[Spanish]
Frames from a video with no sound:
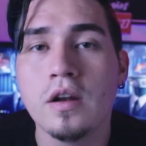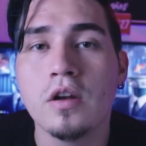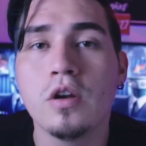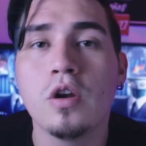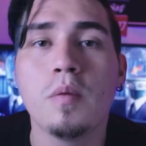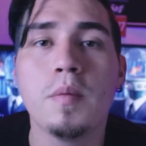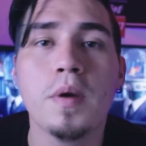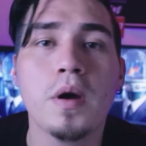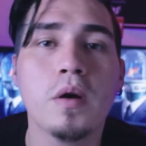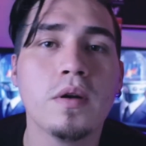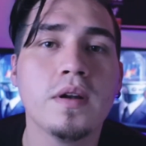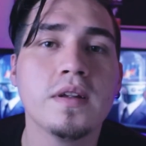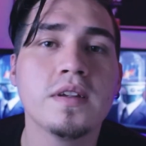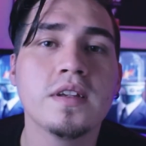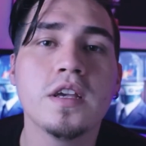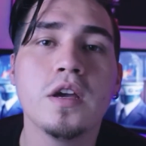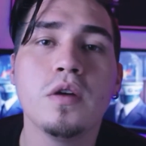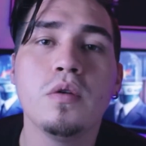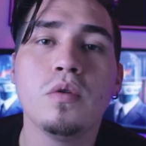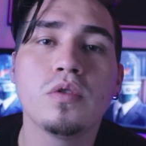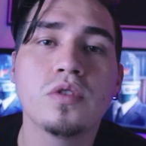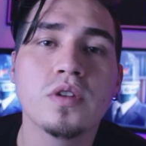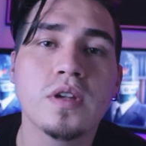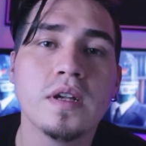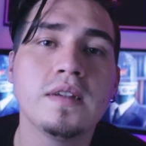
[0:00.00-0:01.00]
lo mejor es que
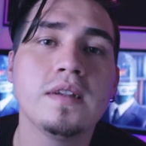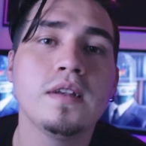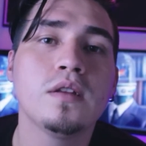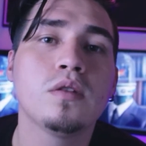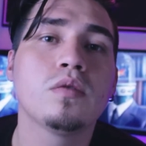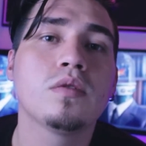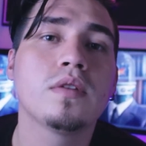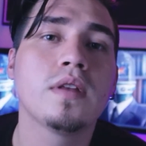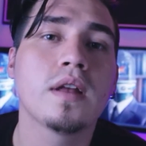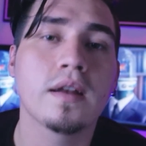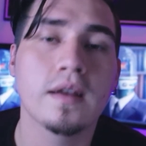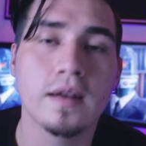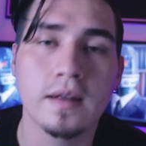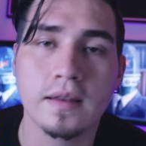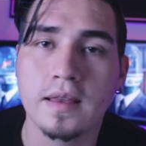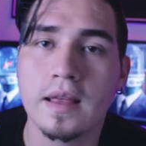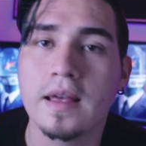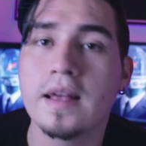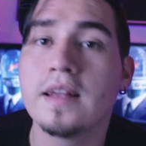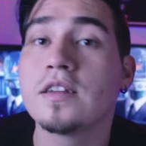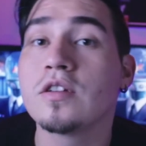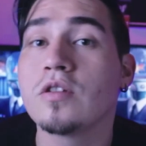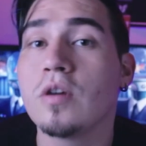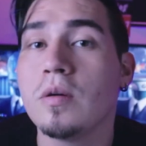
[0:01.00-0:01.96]
busques si tu tarjeta es